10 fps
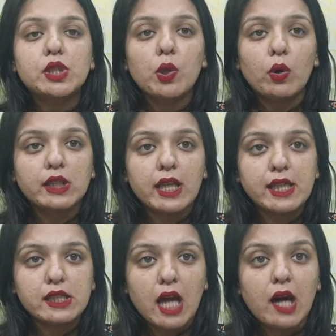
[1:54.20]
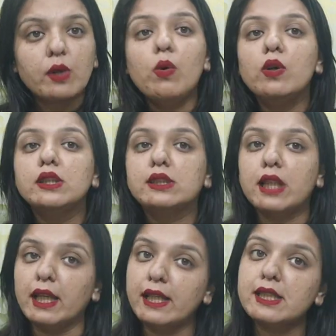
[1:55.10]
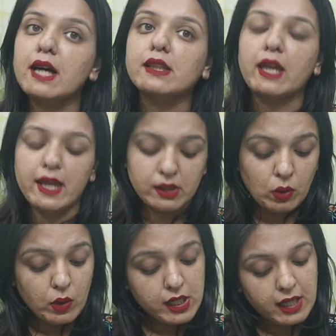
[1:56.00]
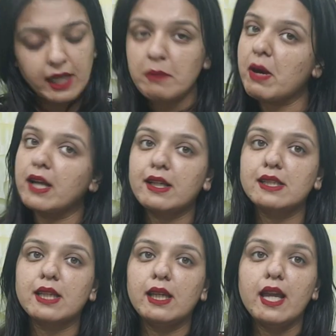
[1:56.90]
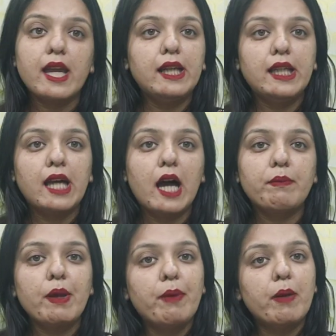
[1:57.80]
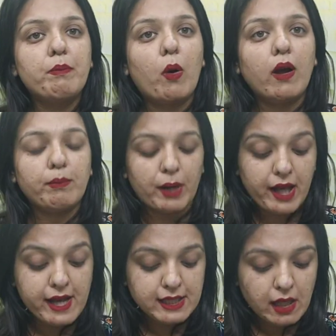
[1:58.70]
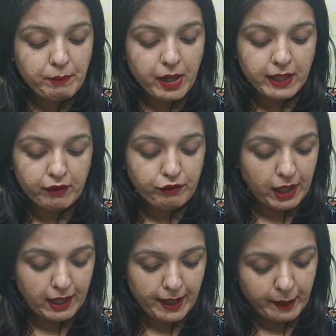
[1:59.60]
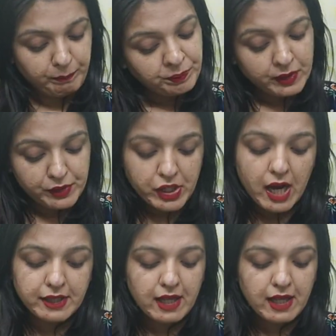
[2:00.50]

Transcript: शो से ये चारों चले जाते हैं तो यकीन मानकर चलिए कि टीआरपी पर बहुत बड़ा असर पड़ने वाला है चार